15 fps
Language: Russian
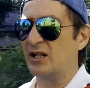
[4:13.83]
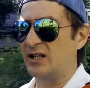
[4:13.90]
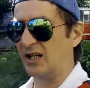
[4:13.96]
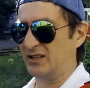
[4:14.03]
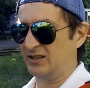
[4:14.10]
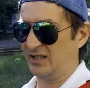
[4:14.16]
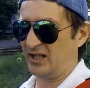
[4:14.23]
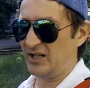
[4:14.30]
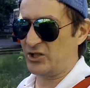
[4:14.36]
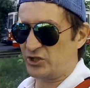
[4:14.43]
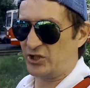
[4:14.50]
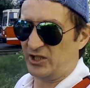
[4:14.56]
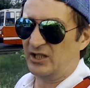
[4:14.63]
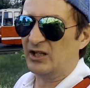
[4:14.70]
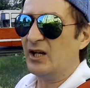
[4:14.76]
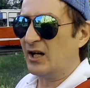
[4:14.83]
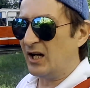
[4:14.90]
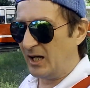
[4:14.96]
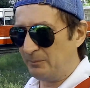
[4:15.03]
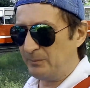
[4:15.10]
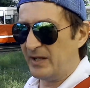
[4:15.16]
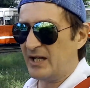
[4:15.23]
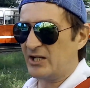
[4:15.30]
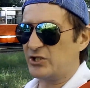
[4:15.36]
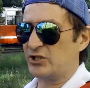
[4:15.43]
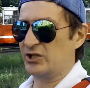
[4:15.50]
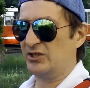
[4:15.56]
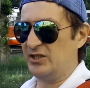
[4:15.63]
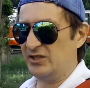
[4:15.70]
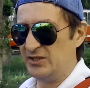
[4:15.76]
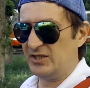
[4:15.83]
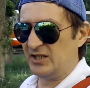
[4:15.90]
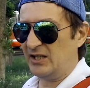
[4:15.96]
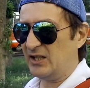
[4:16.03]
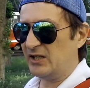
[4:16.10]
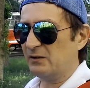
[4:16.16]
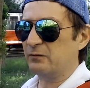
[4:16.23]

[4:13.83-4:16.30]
коттеджей. Опять же, детей и